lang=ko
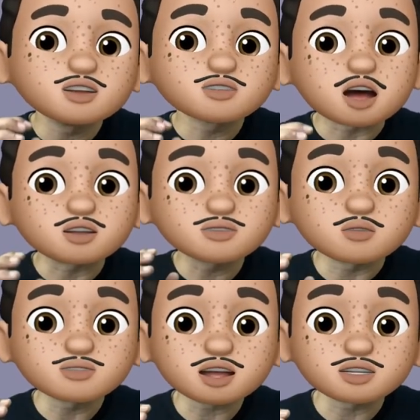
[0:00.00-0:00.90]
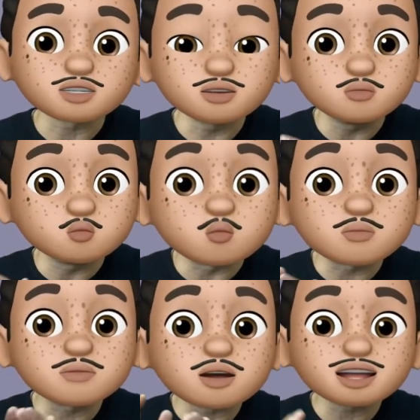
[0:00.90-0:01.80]
나는 노 사전을
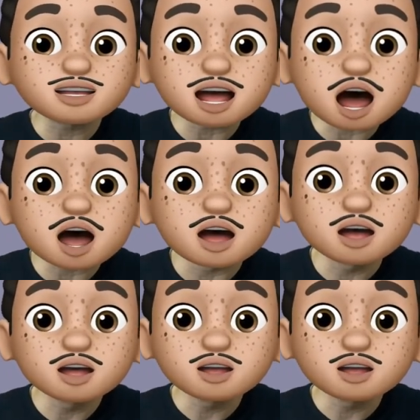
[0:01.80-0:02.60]
못 봤다.